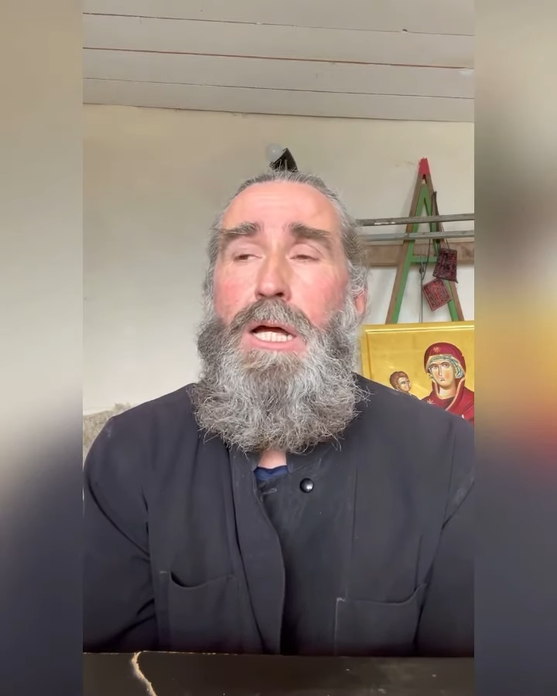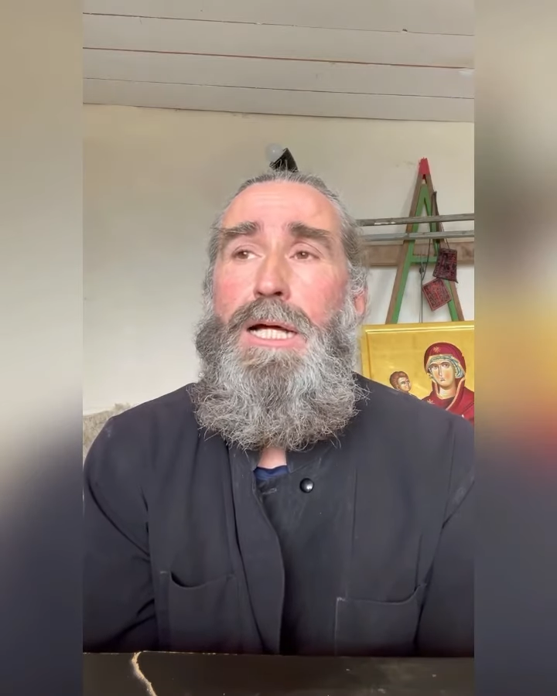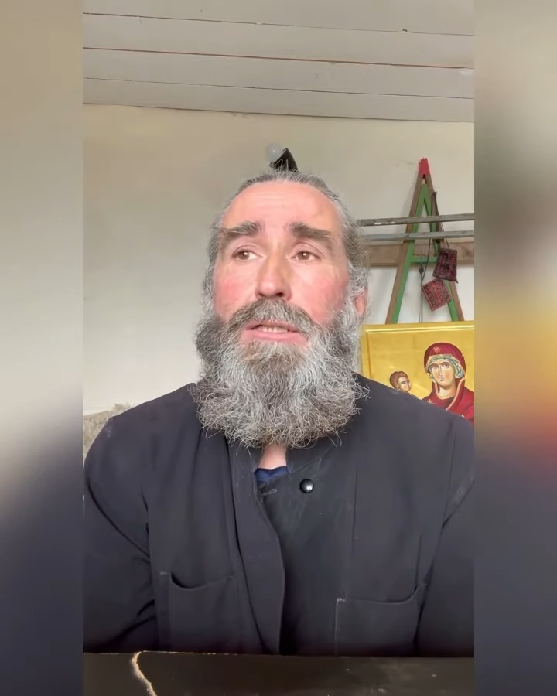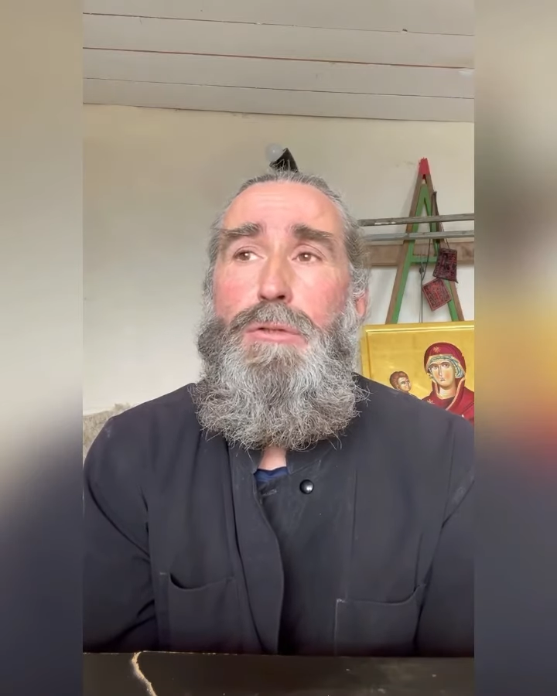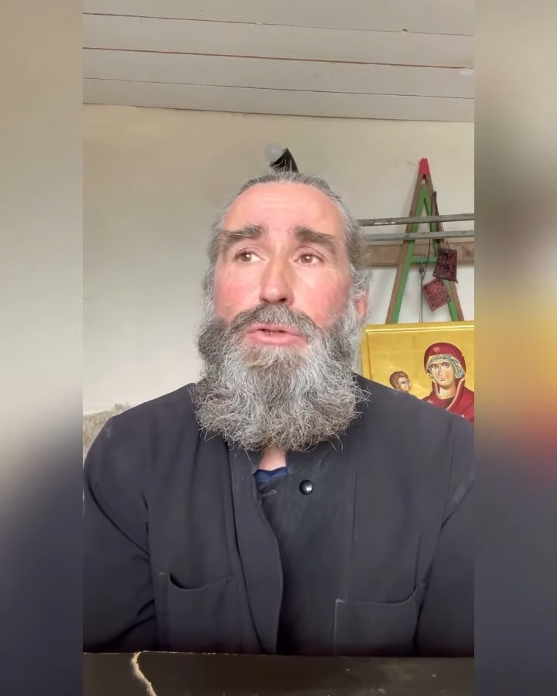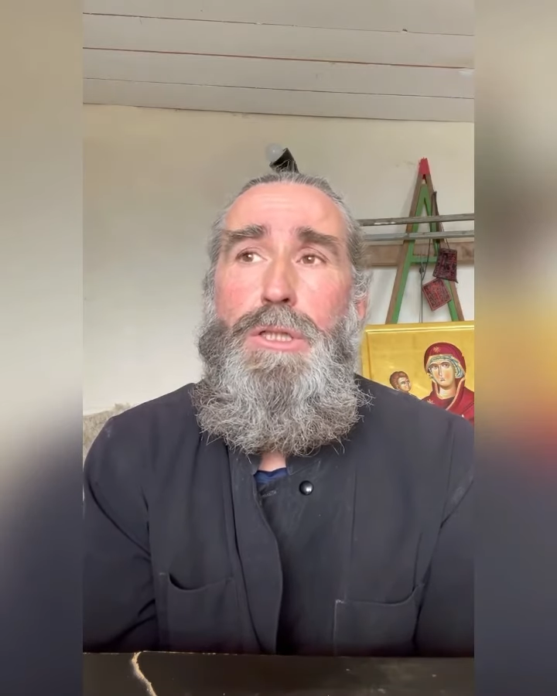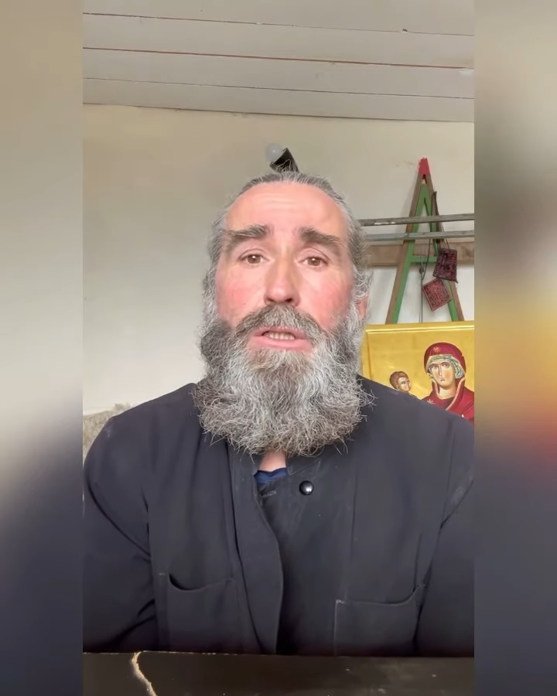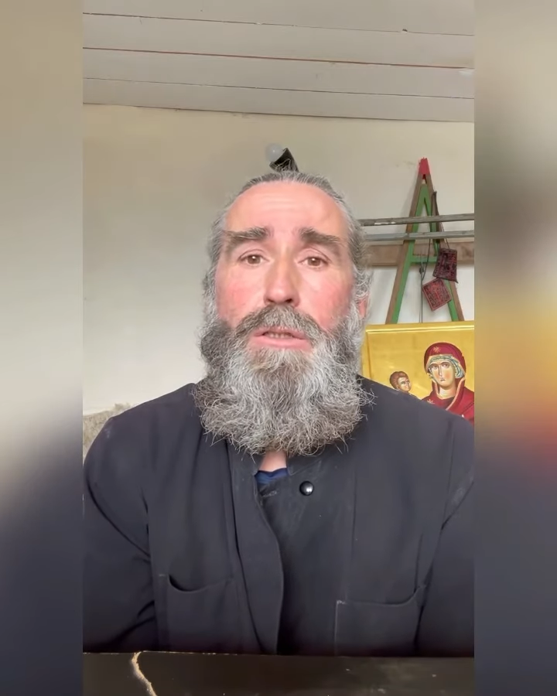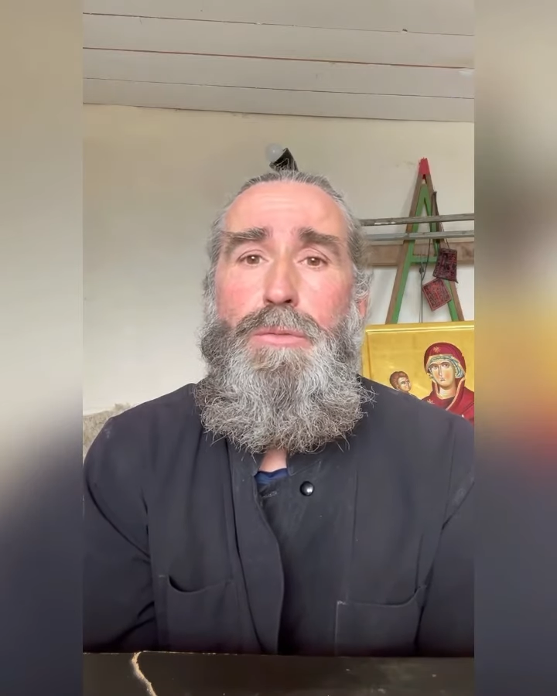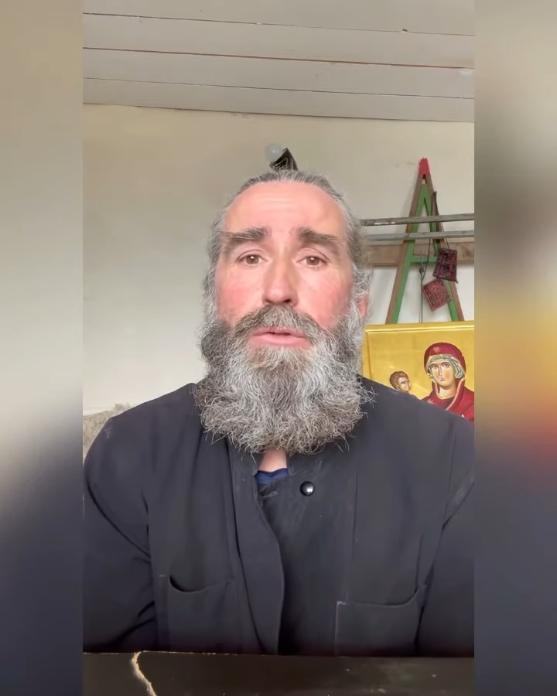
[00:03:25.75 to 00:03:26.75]
а
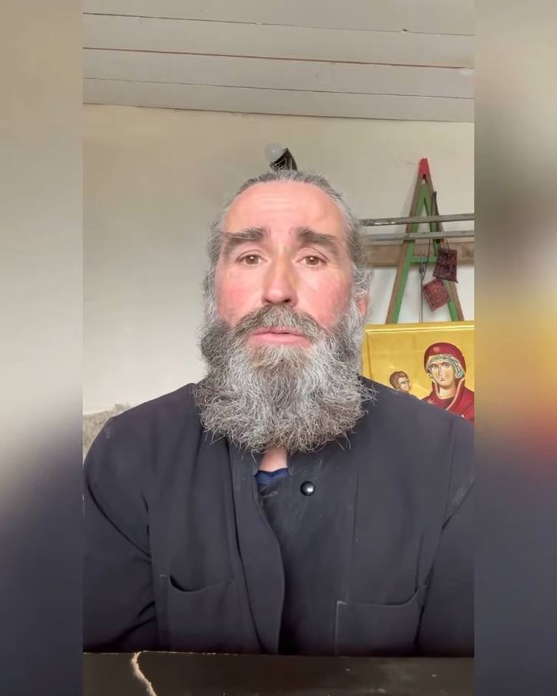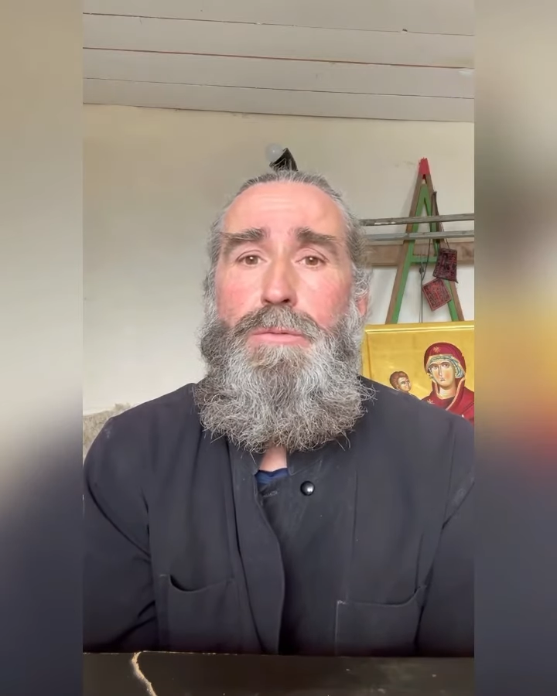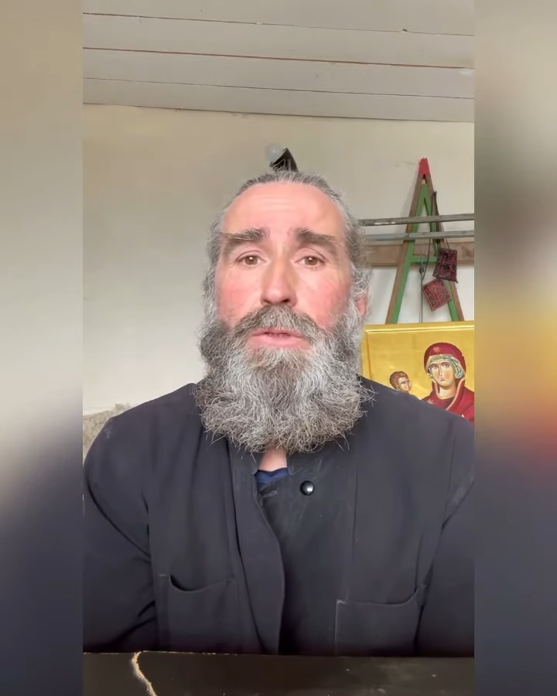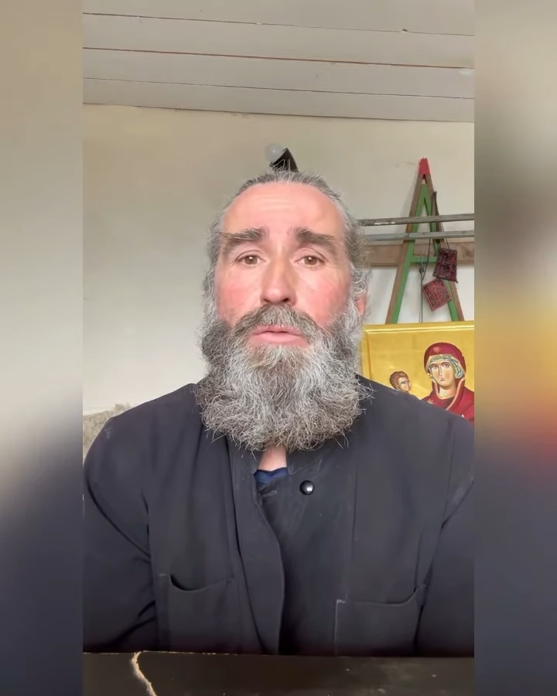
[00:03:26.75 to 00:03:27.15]
исключительно по любви.